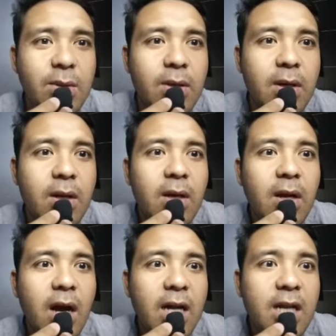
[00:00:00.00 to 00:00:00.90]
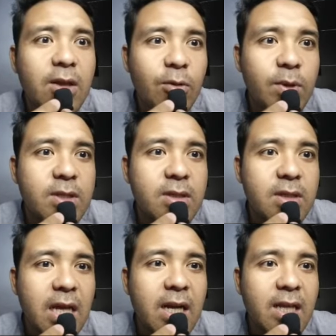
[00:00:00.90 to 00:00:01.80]
yuk Haryanto please
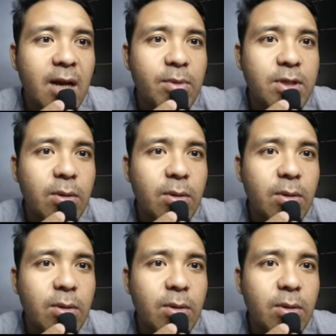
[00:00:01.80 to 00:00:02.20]
Tandanya apa sih